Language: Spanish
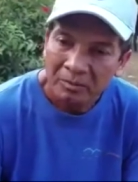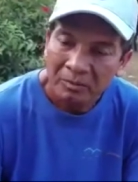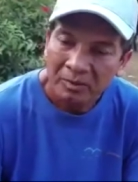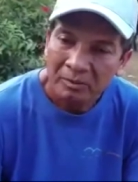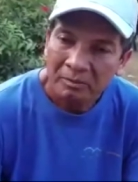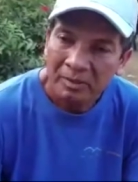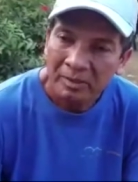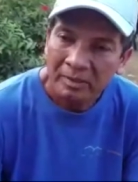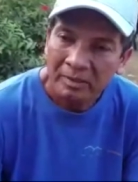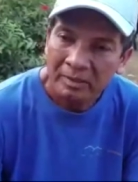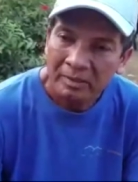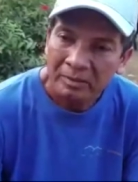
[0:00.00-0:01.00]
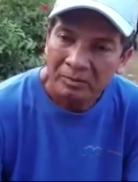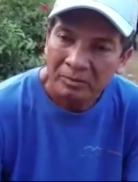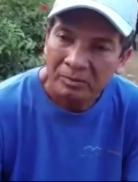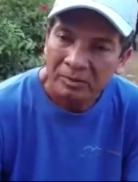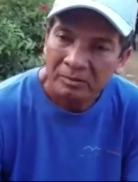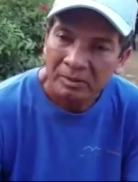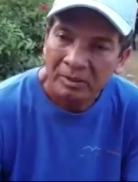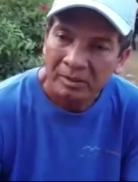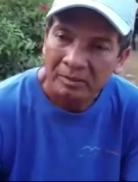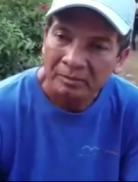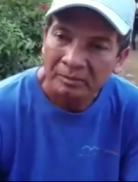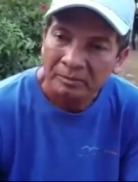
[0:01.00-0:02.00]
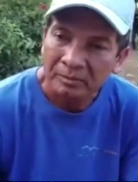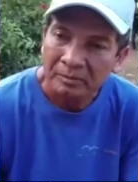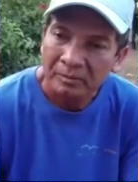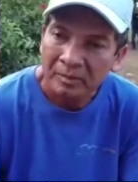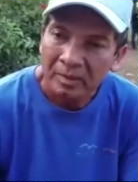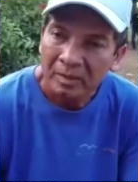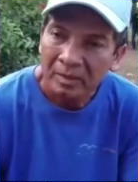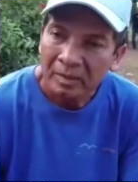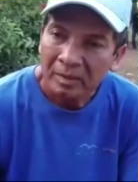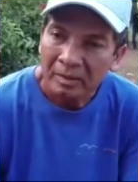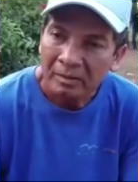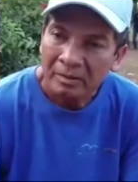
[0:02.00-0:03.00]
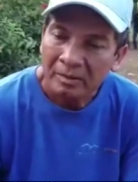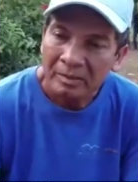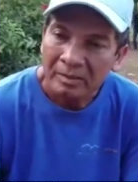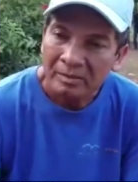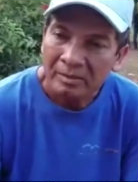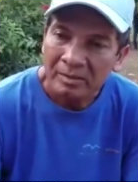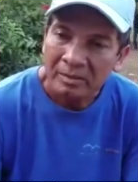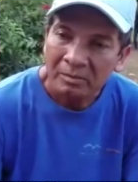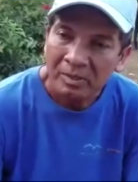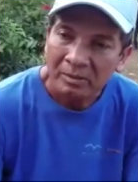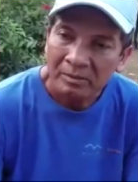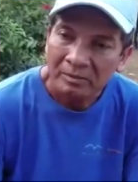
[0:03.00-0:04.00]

Nunca esperé que se iba a venir encima.